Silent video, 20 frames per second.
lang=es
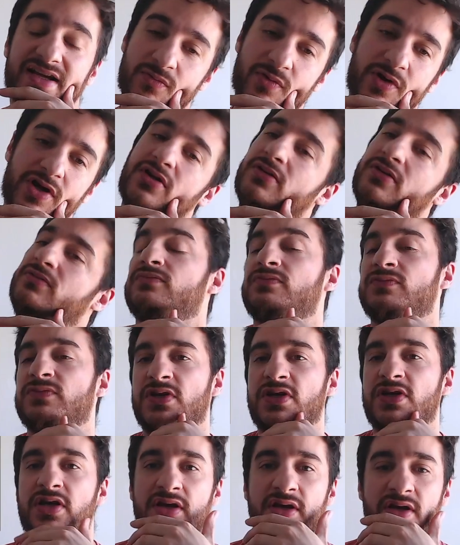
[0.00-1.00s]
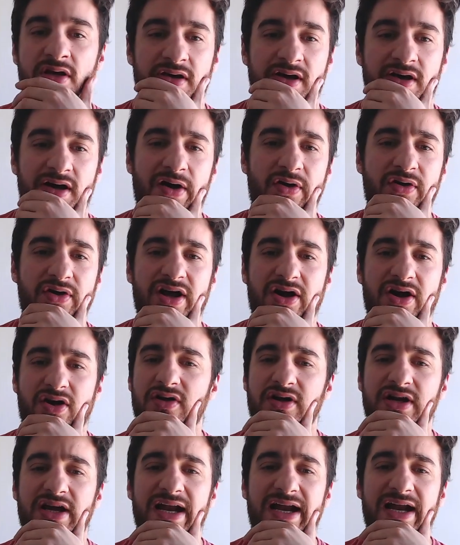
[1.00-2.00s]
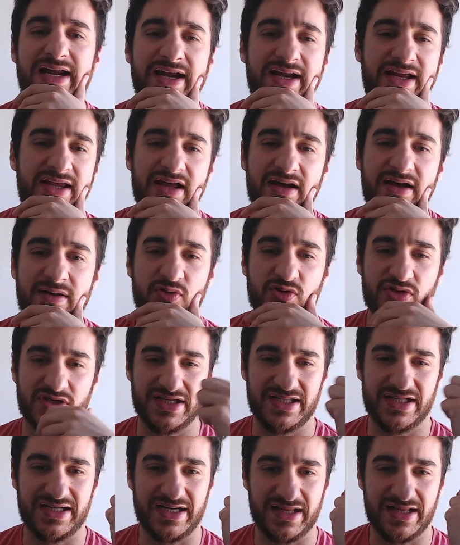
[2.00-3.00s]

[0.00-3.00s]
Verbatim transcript: Bueno, ahora con el ala herida vamos a tratar